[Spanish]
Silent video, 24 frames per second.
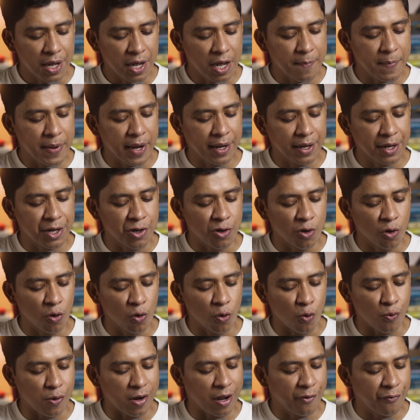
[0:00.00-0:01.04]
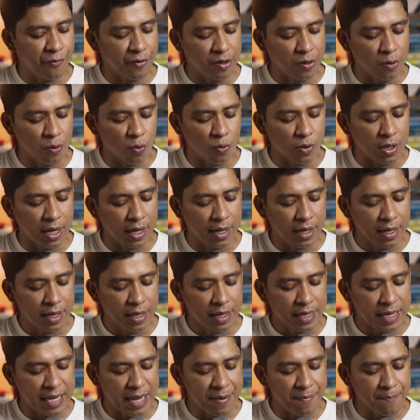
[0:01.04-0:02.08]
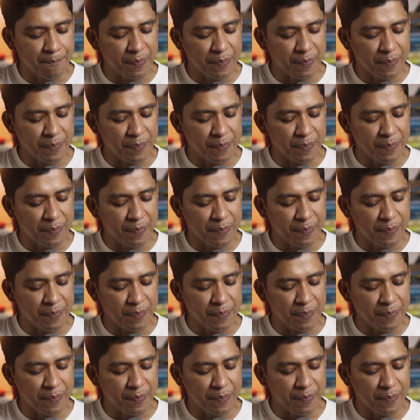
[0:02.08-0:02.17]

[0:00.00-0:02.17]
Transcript: emergió una figura que